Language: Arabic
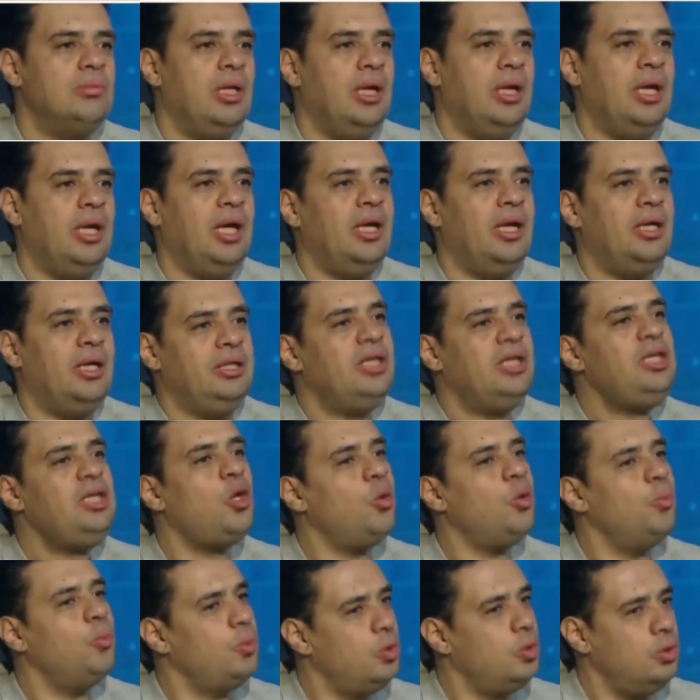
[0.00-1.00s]
آه،
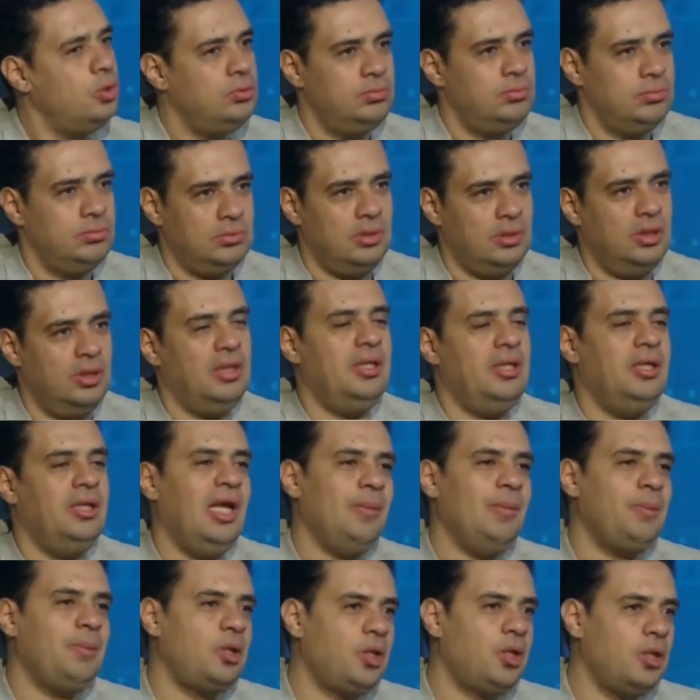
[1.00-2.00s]
يحيى جبران
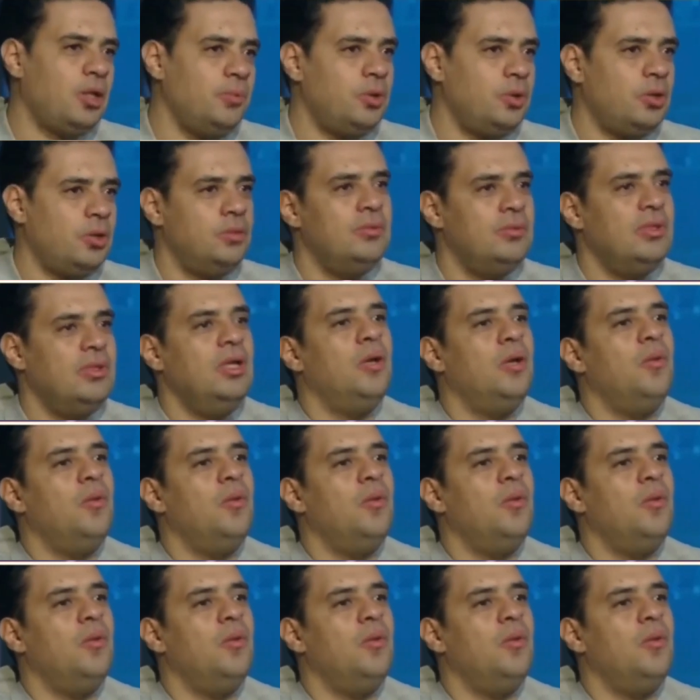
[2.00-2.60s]
اللاعب الخبره